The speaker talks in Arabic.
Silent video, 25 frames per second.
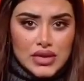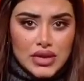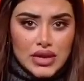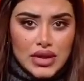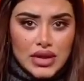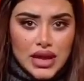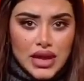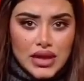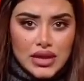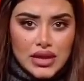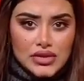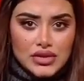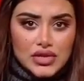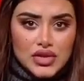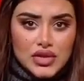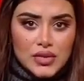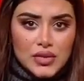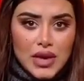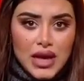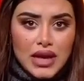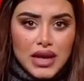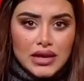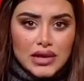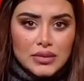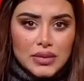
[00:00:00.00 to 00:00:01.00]

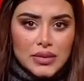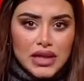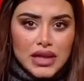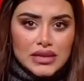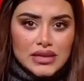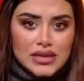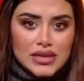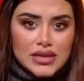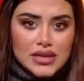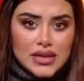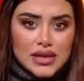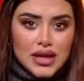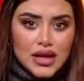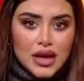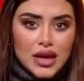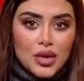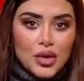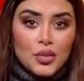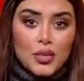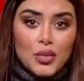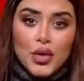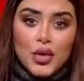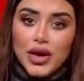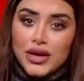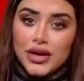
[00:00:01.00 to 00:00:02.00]
الاجتماعي مع تصريح
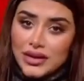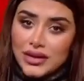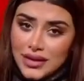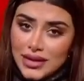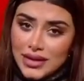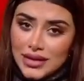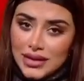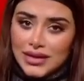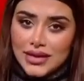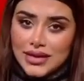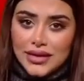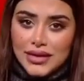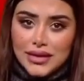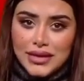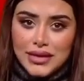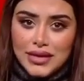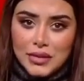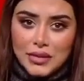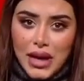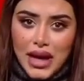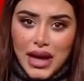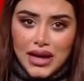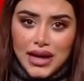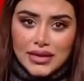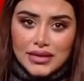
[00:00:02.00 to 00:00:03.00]
مؤثر
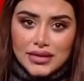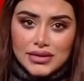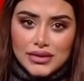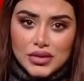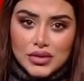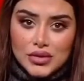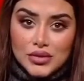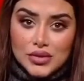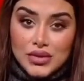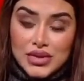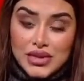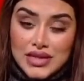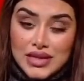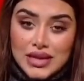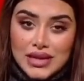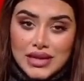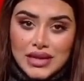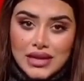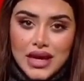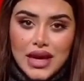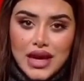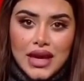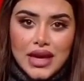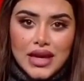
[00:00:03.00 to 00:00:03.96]
لمعالي وزير